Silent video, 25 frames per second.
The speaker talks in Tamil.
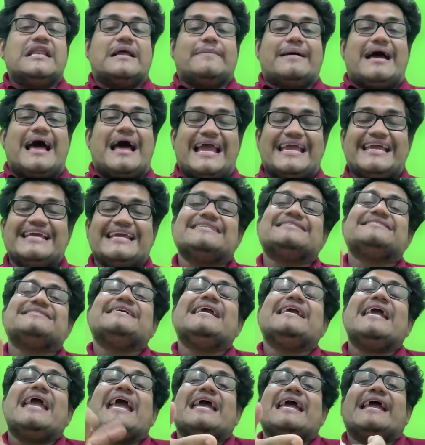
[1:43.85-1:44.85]
நம்ம
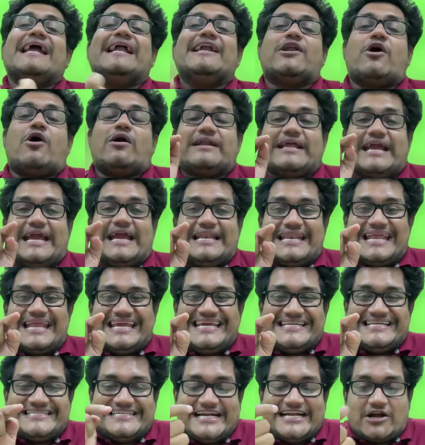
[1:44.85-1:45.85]
ஐசிஏஐ டாட்
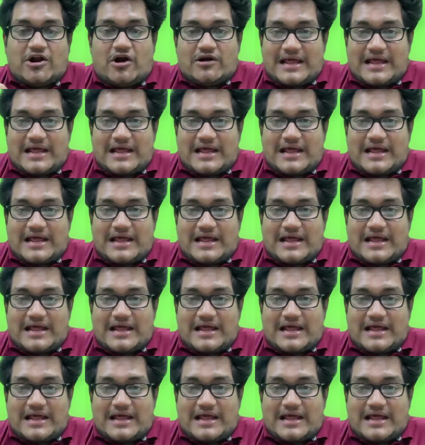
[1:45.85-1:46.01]
என்ஐசி